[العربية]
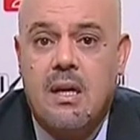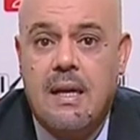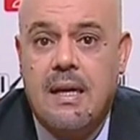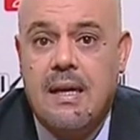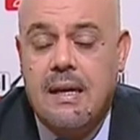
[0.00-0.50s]

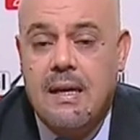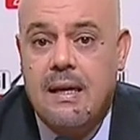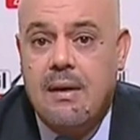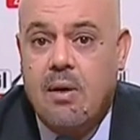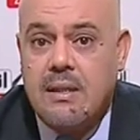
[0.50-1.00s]

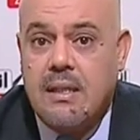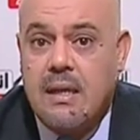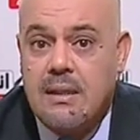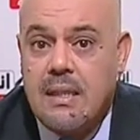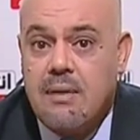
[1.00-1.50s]

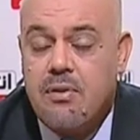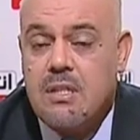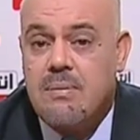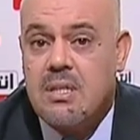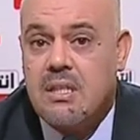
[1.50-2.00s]
اعطتنا
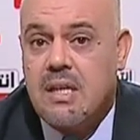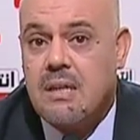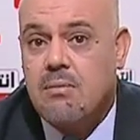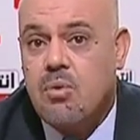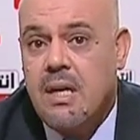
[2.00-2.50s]
فرصه باش
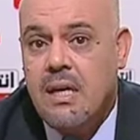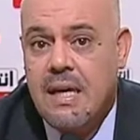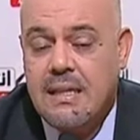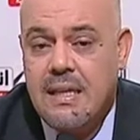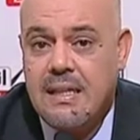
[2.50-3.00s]
نتقدموا
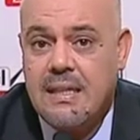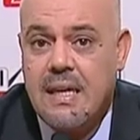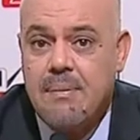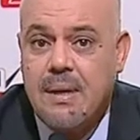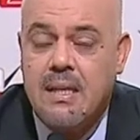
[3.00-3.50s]
لهذه
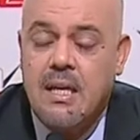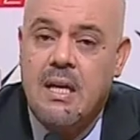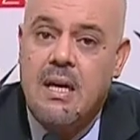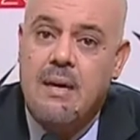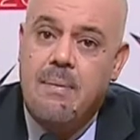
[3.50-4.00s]
الانتخابات
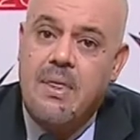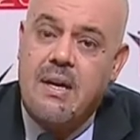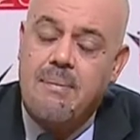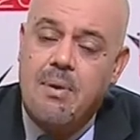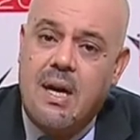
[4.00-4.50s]
باذن
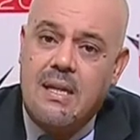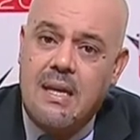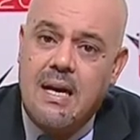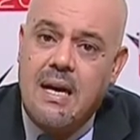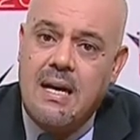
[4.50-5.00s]
ربي الواحد
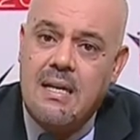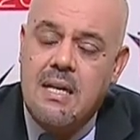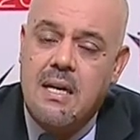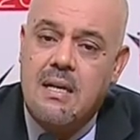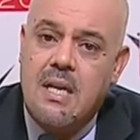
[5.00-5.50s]
القهار
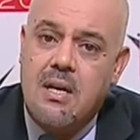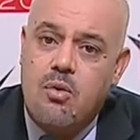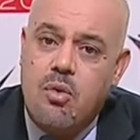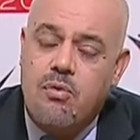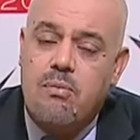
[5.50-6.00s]
ان شاء الله
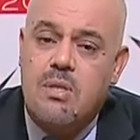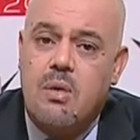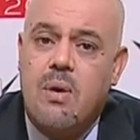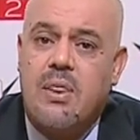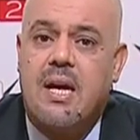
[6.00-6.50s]
نكون في
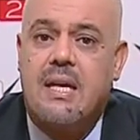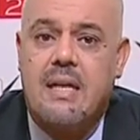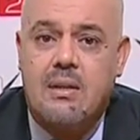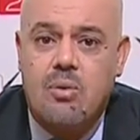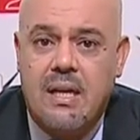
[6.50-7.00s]
مستوى الثقه اللي
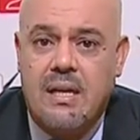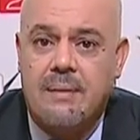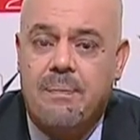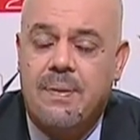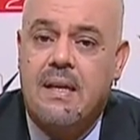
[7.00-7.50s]
تعطوها لي